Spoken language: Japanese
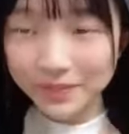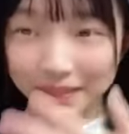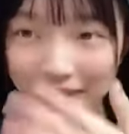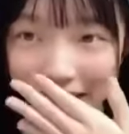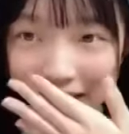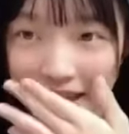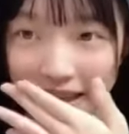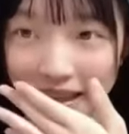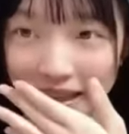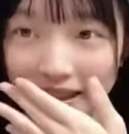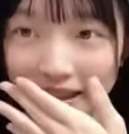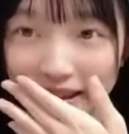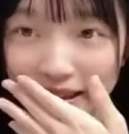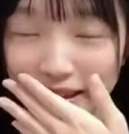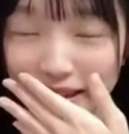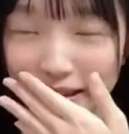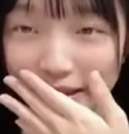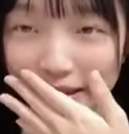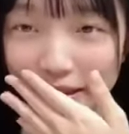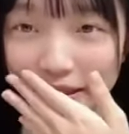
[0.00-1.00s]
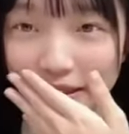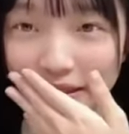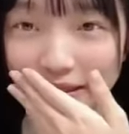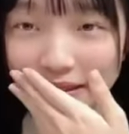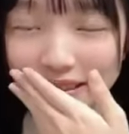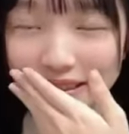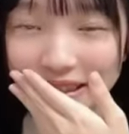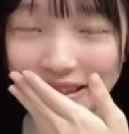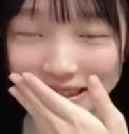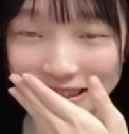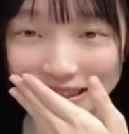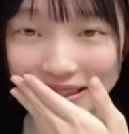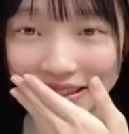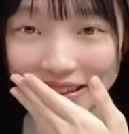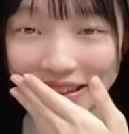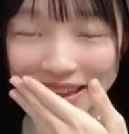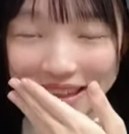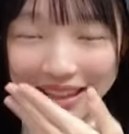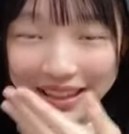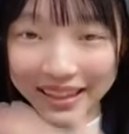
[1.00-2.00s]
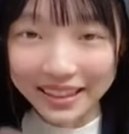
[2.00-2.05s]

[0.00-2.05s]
で、なんか、